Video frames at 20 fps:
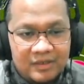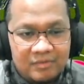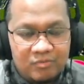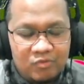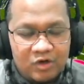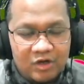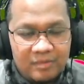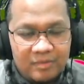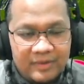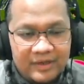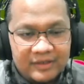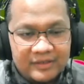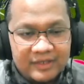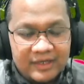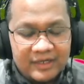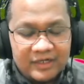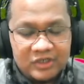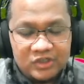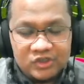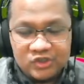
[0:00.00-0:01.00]
Muhammad
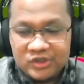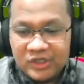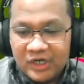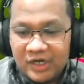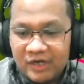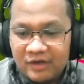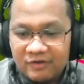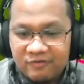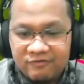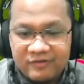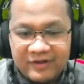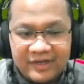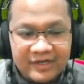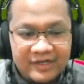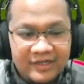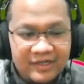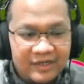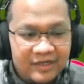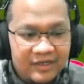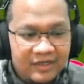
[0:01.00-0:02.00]

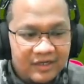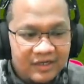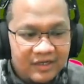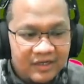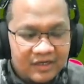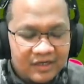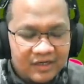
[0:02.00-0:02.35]
Al-Jahfali.